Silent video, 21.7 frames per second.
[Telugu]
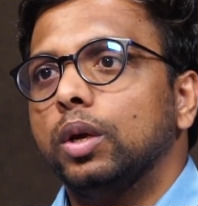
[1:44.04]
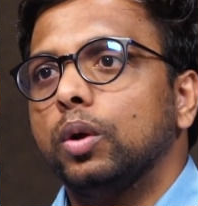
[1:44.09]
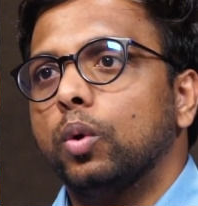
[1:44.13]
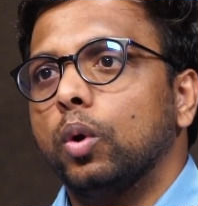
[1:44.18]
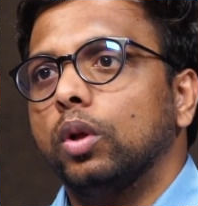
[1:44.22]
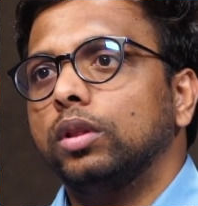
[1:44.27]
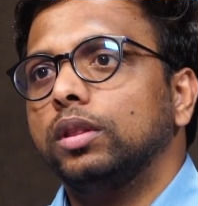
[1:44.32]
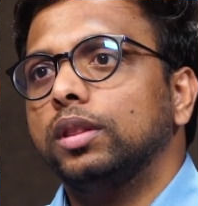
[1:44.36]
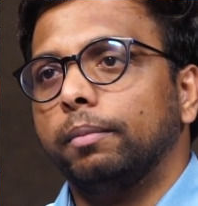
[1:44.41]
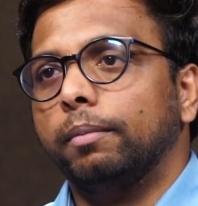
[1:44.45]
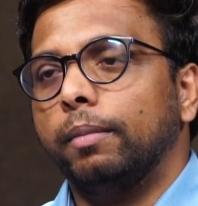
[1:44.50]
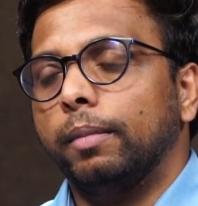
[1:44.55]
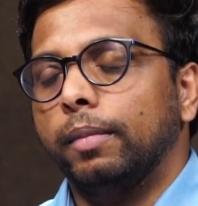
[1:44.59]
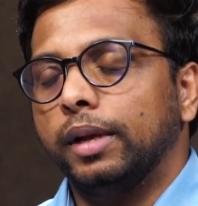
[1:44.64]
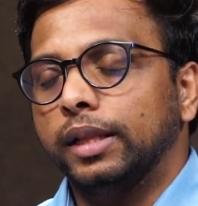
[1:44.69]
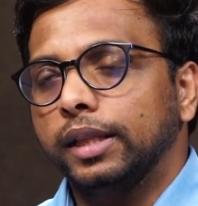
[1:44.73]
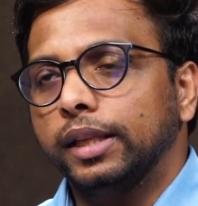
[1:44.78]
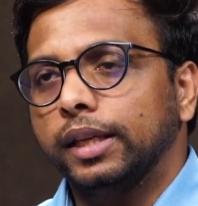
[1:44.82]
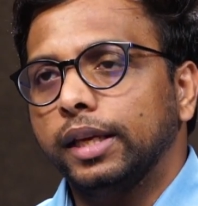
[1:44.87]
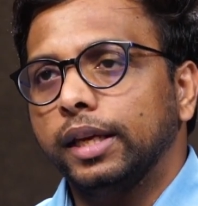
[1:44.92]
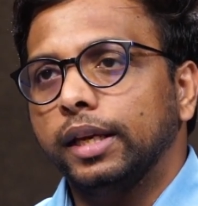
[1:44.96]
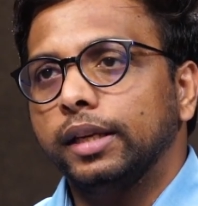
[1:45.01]

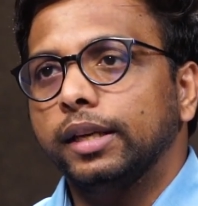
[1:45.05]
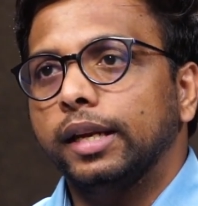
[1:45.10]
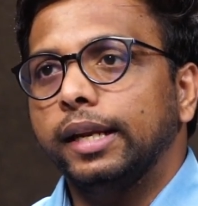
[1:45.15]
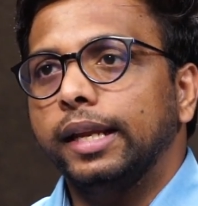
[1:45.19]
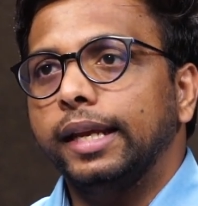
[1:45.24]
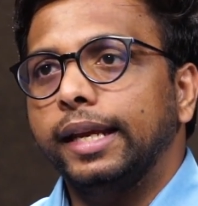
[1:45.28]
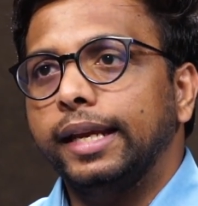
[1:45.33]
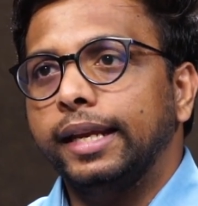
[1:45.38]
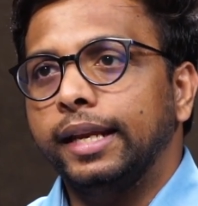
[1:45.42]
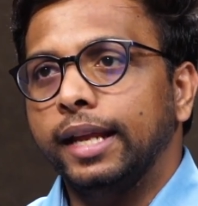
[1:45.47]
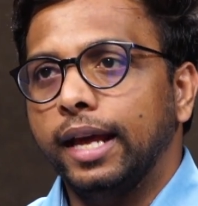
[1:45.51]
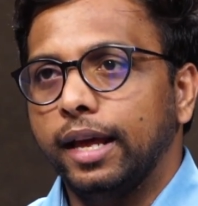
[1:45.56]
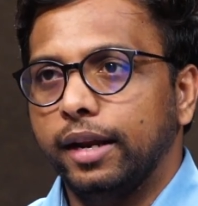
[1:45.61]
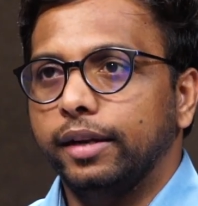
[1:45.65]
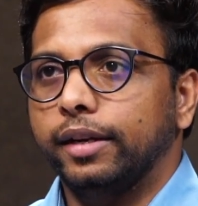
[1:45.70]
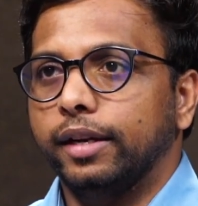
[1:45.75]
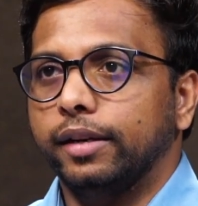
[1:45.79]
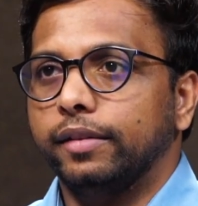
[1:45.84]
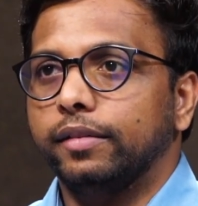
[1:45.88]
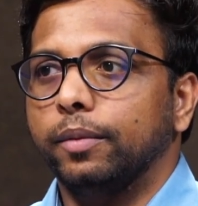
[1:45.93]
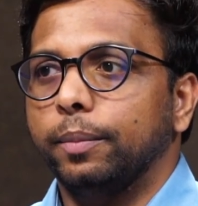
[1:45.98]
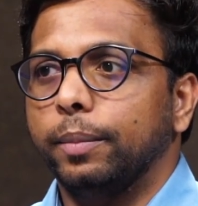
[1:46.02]
కొంతమందికి ఏంటంటే
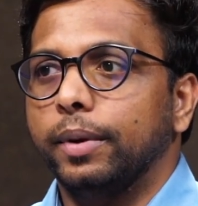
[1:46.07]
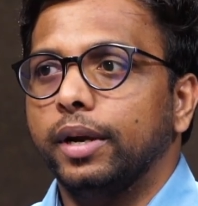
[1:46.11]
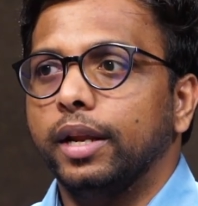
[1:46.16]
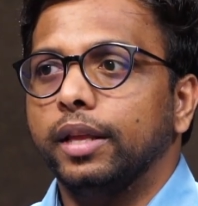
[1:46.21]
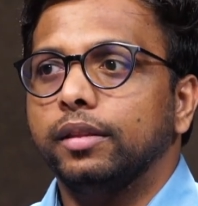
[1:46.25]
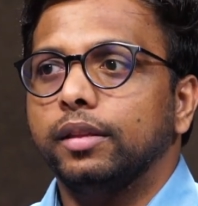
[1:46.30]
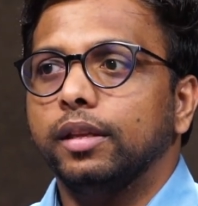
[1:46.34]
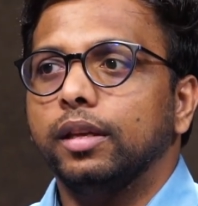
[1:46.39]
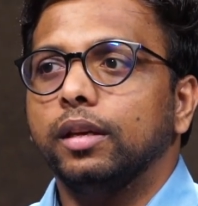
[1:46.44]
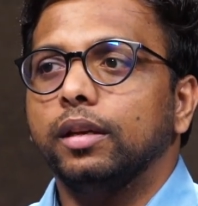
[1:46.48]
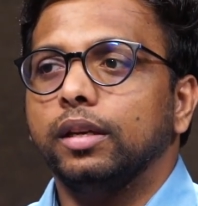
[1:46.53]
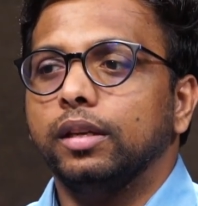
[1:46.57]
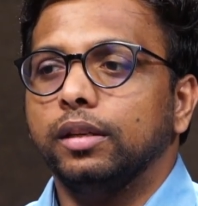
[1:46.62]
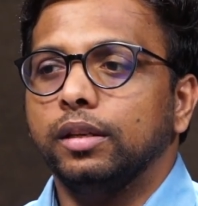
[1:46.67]
ఇన్హెరిటెడ్ సో ఎప్పుడైతే